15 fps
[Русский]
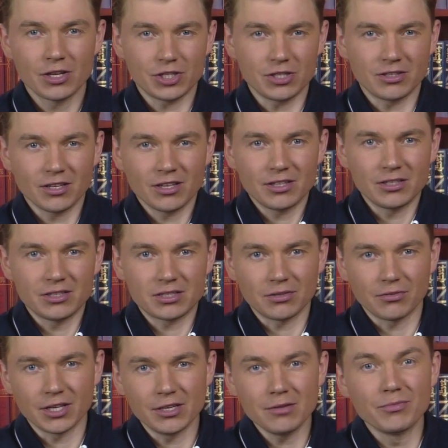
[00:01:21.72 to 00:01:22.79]
считая их
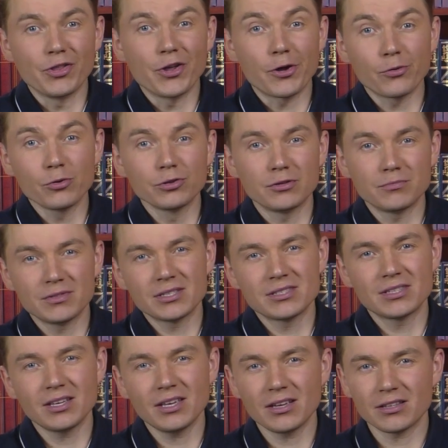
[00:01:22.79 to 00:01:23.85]
своим народным
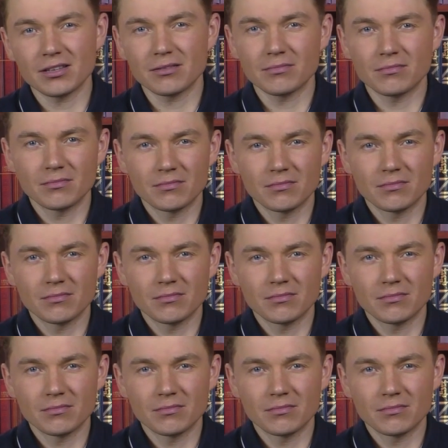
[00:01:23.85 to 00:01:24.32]
достоянием.